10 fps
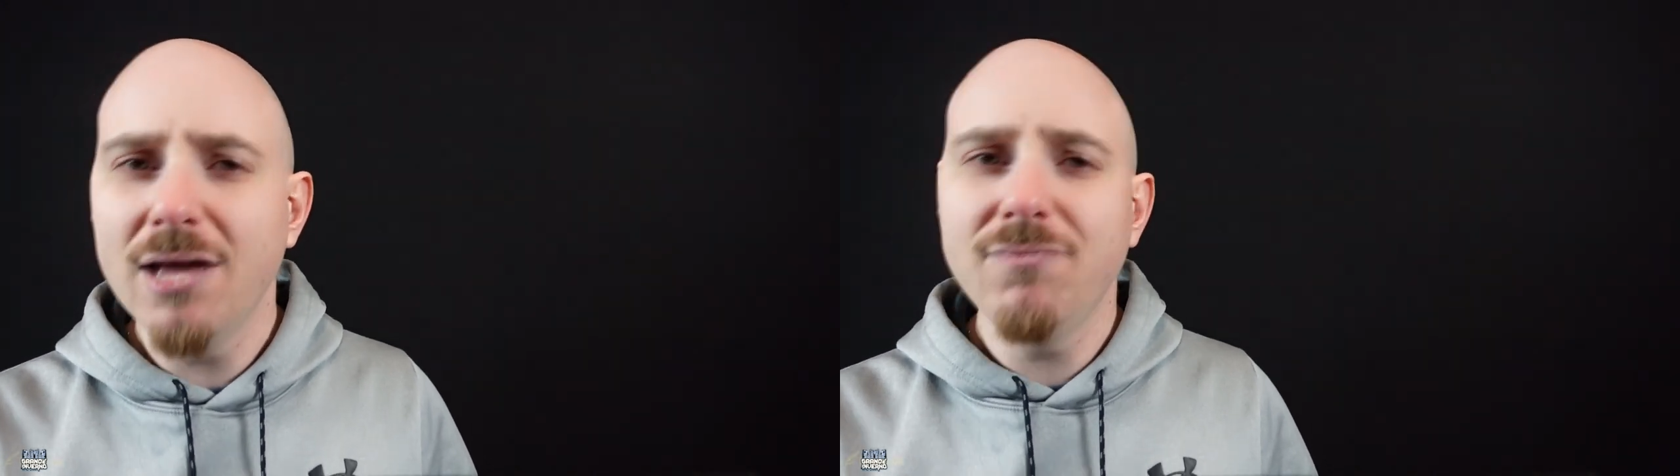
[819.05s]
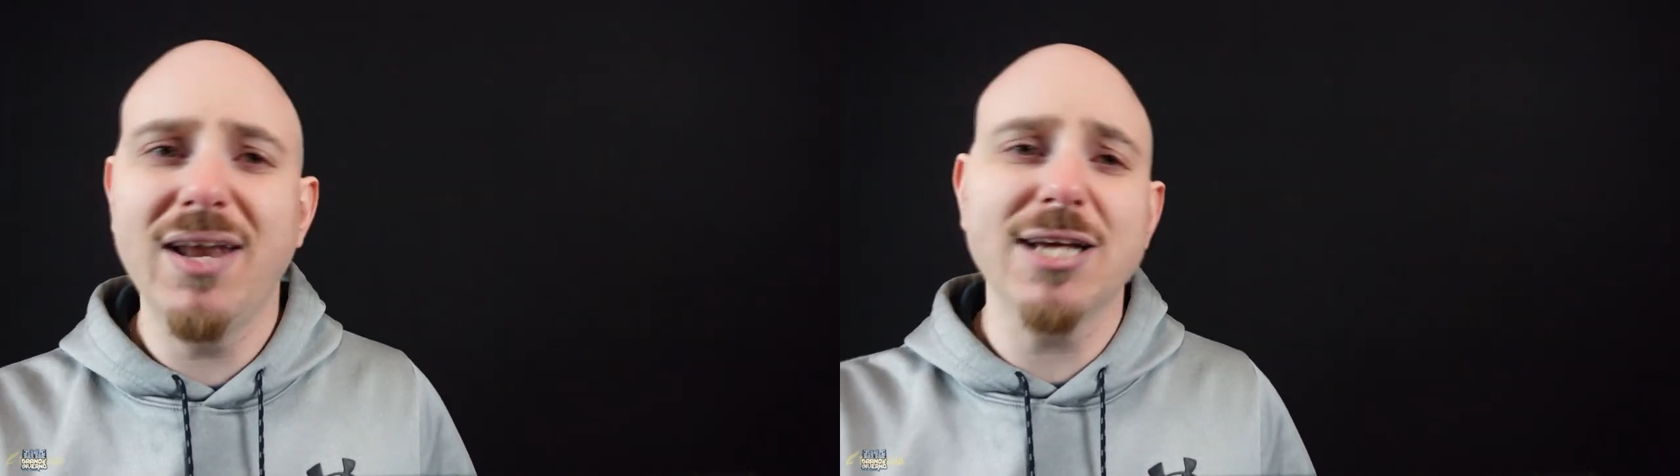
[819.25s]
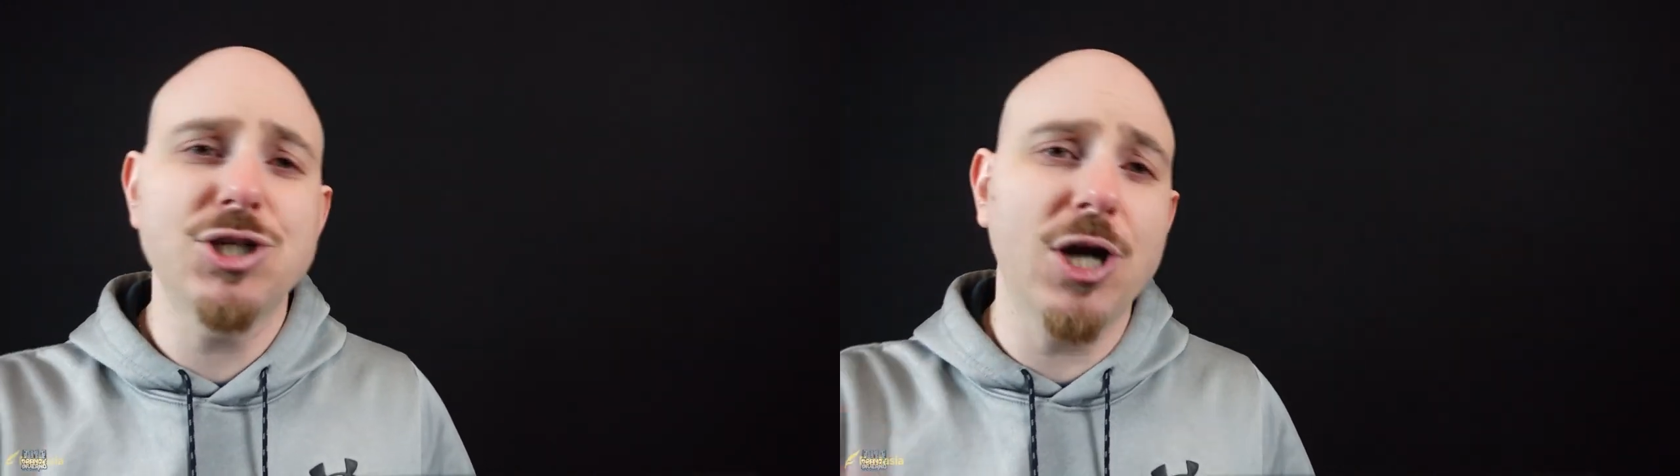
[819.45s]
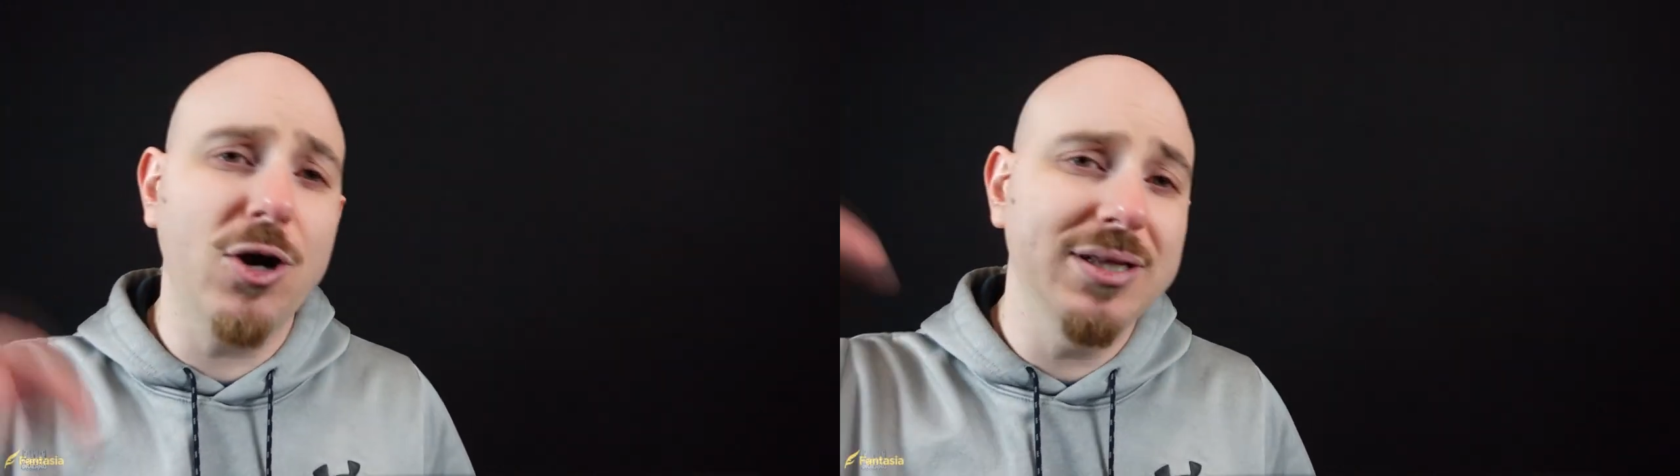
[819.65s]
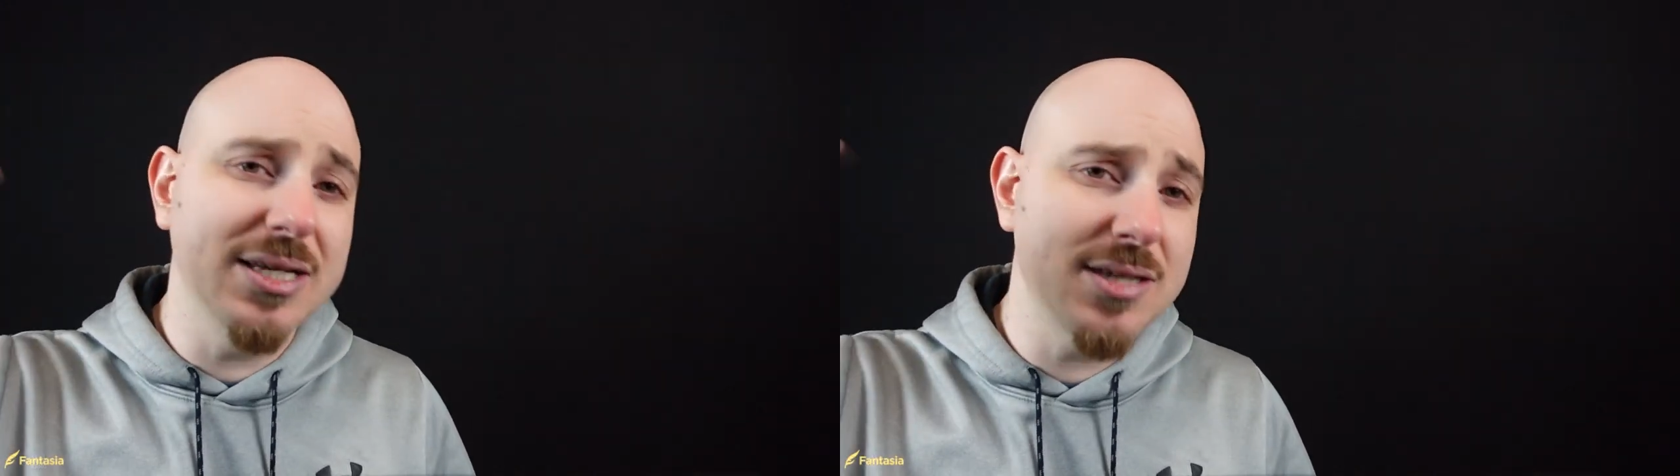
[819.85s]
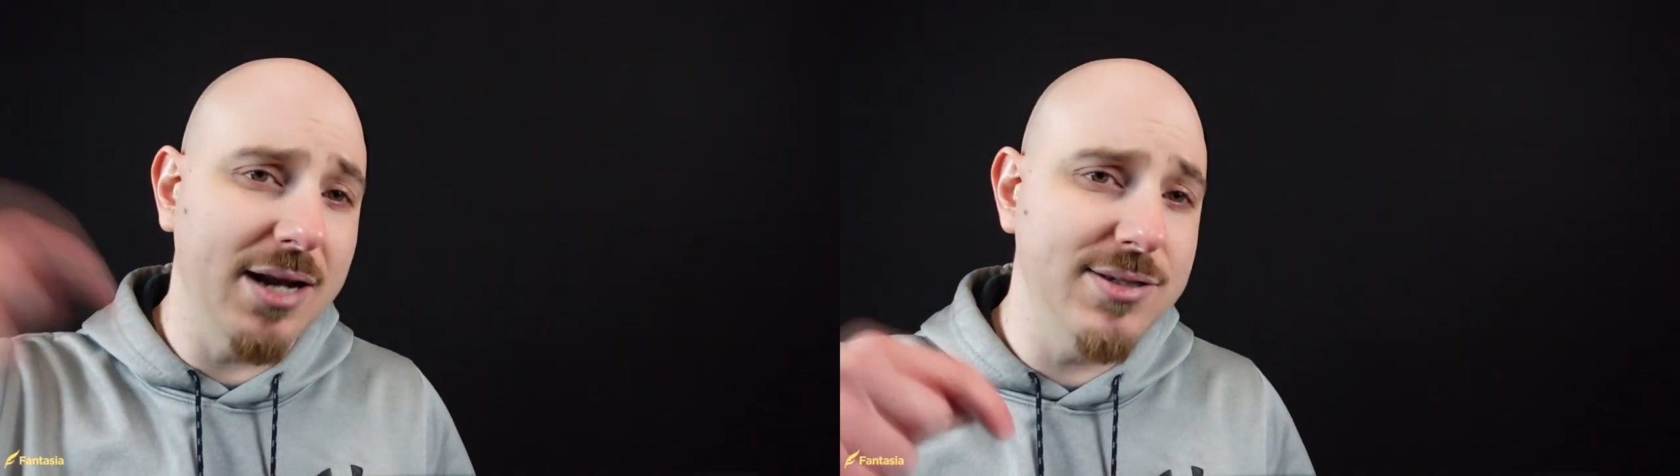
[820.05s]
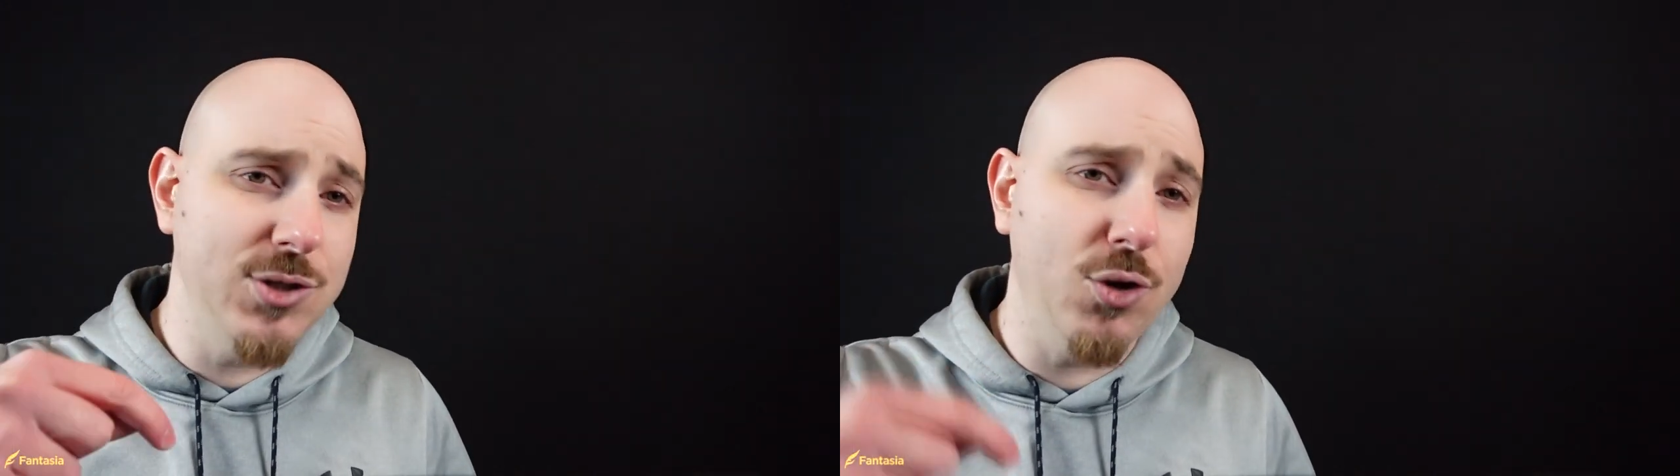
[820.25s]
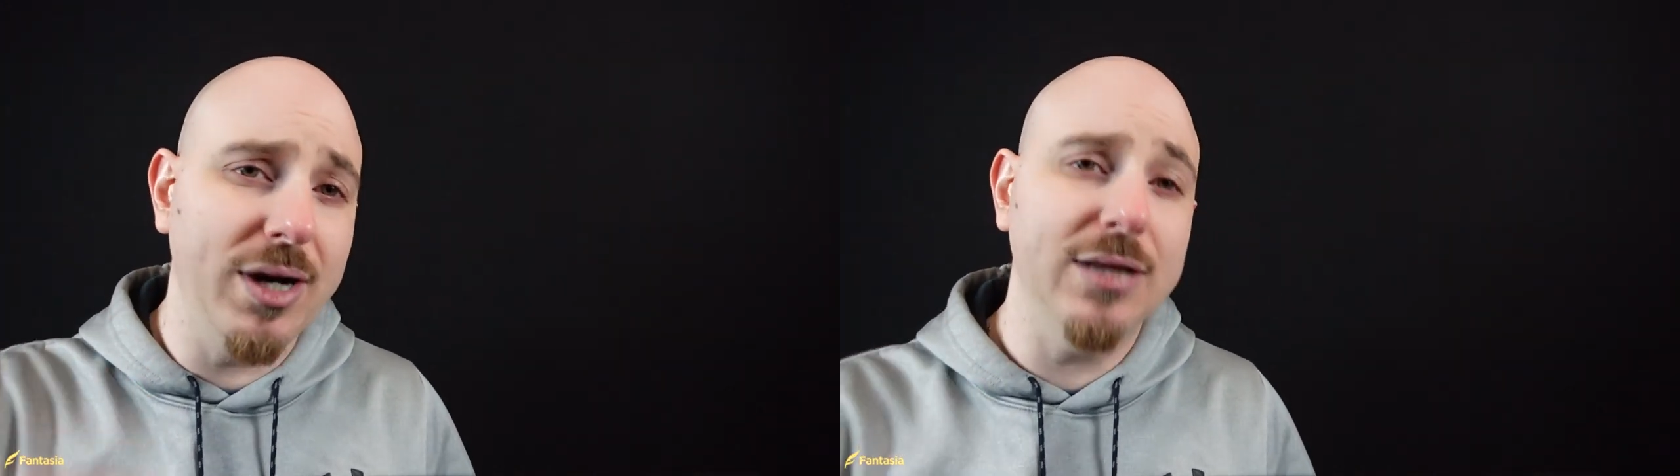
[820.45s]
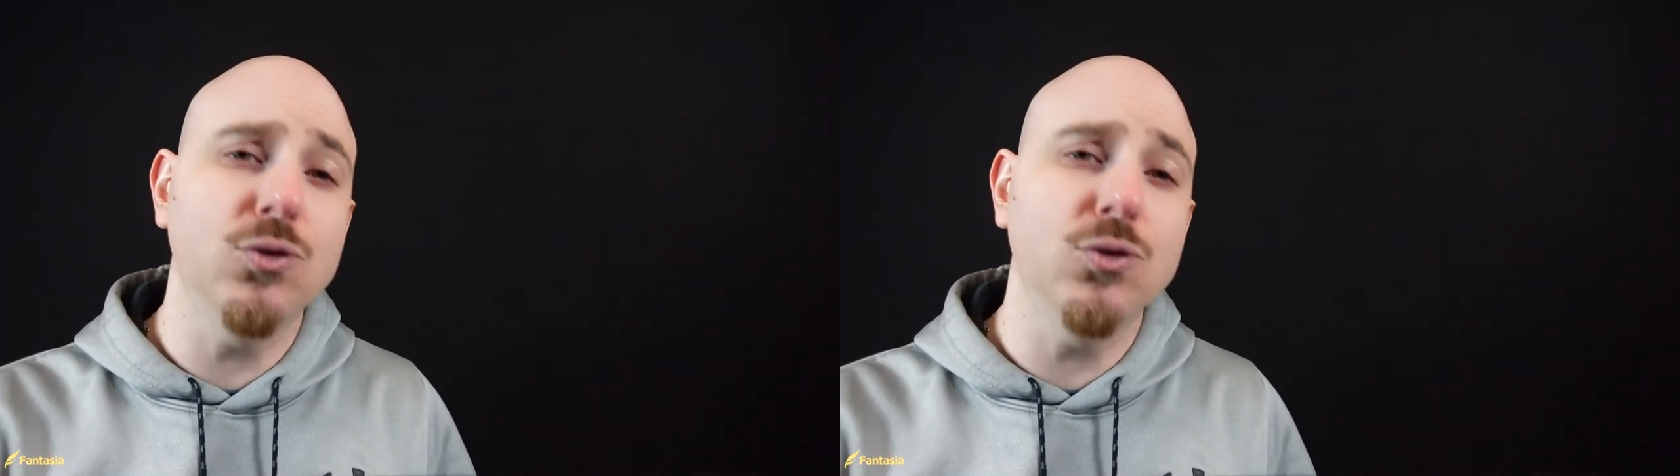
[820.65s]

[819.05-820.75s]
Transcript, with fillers: vi lascerò in descrizione